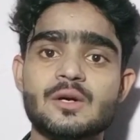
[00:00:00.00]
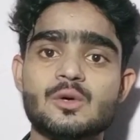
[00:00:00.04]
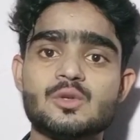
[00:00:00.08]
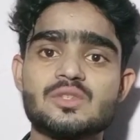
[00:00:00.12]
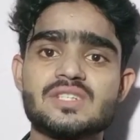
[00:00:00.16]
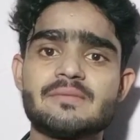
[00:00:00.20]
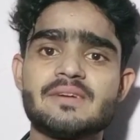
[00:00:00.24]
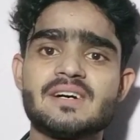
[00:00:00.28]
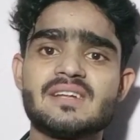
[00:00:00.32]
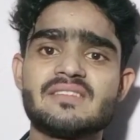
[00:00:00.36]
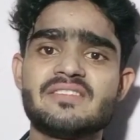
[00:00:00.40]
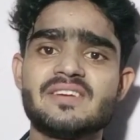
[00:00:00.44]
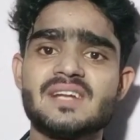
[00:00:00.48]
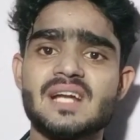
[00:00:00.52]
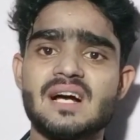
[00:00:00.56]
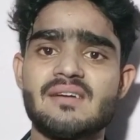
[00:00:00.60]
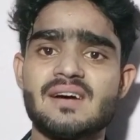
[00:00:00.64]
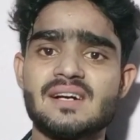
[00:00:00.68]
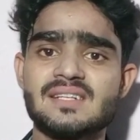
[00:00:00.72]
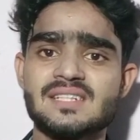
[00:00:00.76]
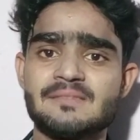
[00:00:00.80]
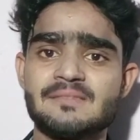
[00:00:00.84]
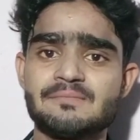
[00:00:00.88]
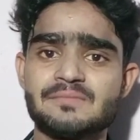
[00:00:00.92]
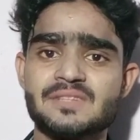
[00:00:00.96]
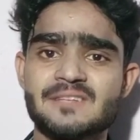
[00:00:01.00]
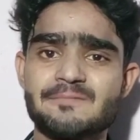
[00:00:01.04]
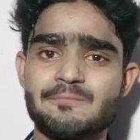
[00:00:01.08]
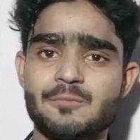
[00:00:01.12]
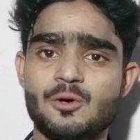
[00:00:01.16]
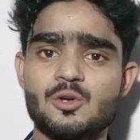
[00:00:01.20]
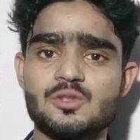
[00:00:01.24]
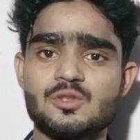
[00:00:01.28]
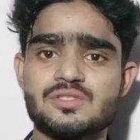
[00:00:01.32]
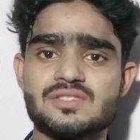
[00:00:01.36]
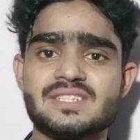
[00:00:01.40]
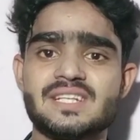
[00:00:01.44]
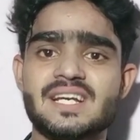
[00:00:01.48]
उसके बाद फिर आवाज़ हम तक
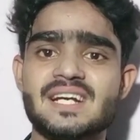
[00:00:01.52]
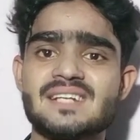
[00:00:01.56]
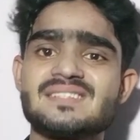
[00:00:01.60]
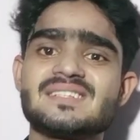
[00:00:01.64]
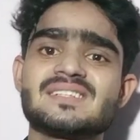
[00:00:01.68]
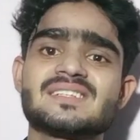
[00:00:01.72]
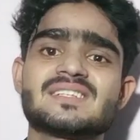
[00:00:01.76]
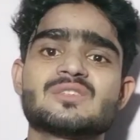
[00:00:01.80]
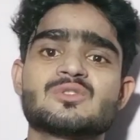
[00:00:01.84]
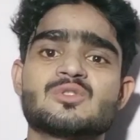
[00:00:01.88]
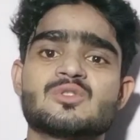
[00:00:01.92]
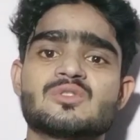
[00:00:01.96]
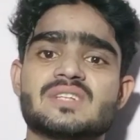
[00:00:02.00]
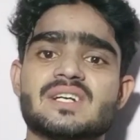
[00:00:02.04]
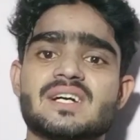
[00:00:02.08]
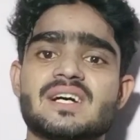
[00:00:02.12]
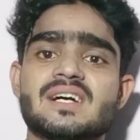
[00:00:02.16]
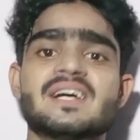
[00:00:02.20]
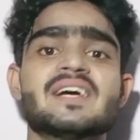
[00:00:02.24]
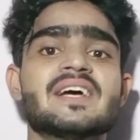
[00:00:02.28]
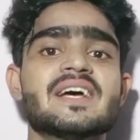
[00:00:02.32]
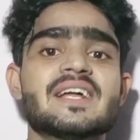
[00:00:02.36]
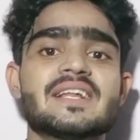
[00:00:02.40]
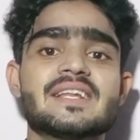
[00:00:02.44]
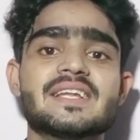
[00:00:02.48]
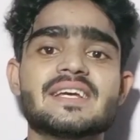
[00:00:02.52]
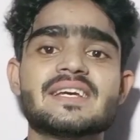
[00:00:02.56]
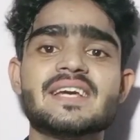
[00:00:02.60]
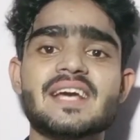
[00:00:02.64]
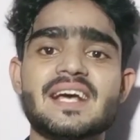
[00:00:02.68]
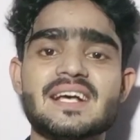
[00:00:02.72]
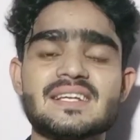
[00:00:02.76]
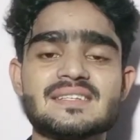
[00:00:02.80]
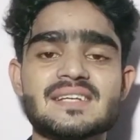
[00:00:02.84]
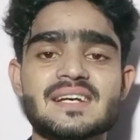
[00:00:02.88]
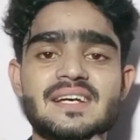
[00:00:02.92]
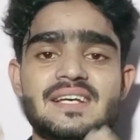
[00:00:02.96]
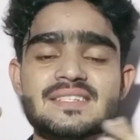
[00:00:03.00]
पहुंचती है ऐसा क्यों होता है देखिए
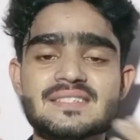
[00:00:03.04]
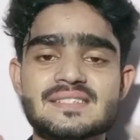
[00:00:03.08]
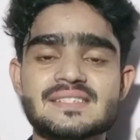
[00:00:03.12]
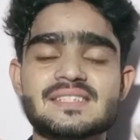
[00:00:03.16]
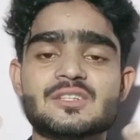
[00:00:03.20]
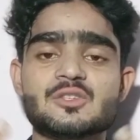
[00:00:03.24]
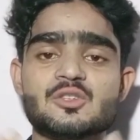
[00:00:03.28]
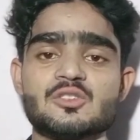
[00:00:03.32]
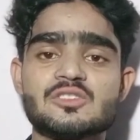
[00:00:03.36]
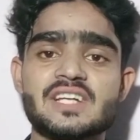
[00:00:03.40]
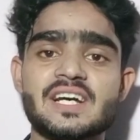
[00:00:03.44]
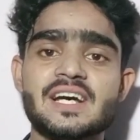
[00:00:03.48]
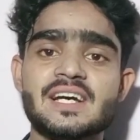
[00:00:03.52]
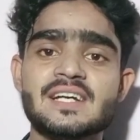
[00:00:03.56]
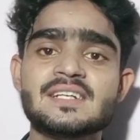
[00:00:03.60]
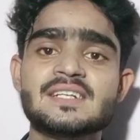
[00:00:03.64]
ऐसा इसलिए होता